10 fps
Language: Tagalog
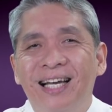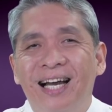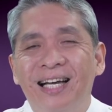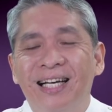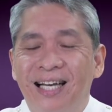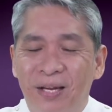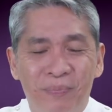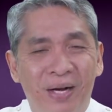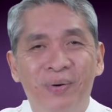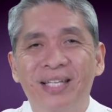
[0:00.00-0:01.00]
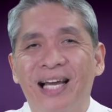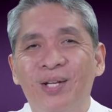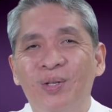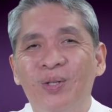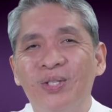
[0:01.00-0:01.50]
ang halimbawa
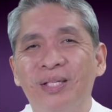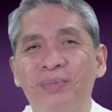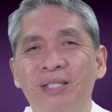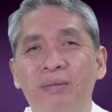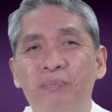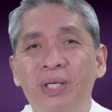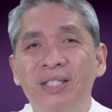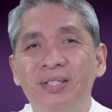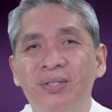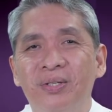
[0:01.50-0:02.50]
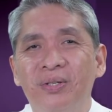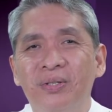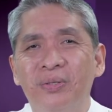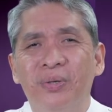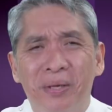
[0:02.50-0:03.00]
inalululong sa masamang bisyo,
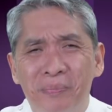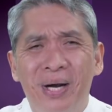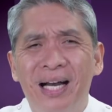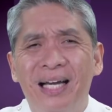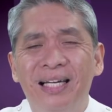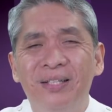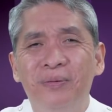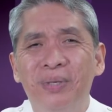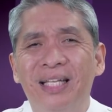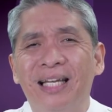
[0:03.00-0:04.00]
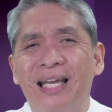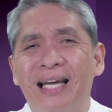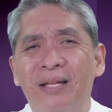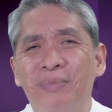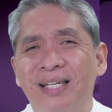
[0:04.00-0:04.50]
yung iba, no, may
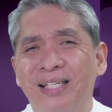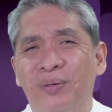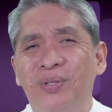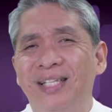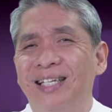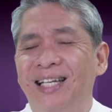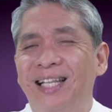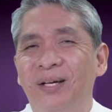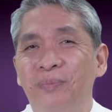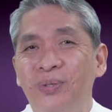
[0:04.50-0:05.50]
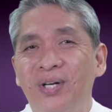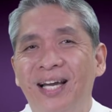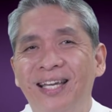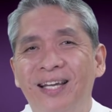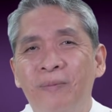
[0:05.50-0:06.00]
nangyayari mga sakuna sa kanilang
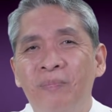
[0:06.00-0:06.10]
buhay.